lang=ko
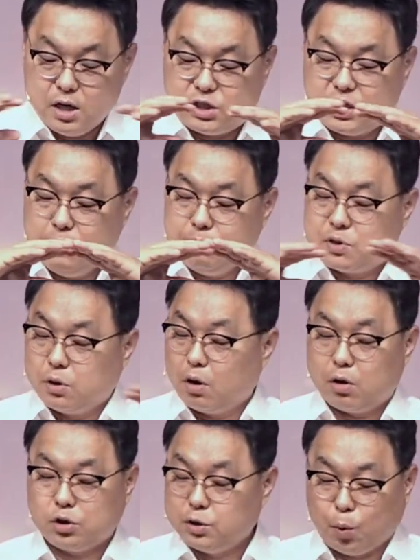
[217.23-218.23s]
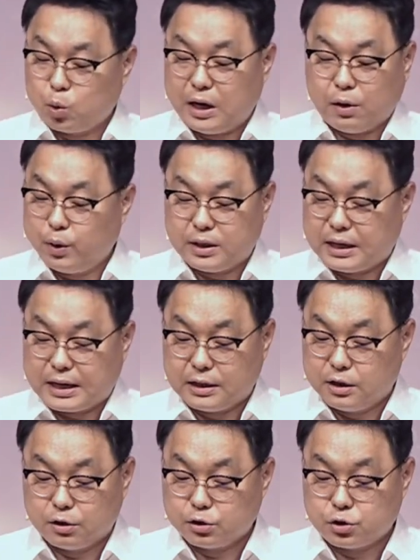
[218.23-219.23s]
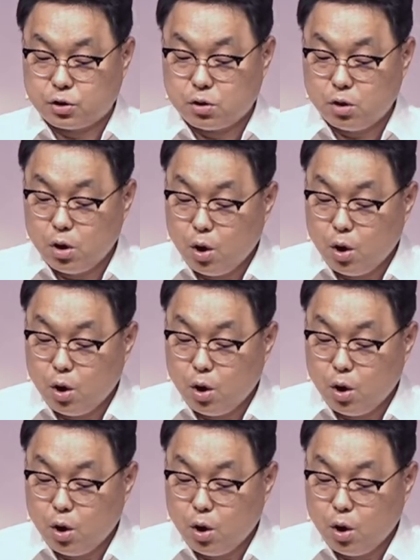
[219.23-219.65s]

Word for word: 지금 그러지 못하고 있다라는 거죠.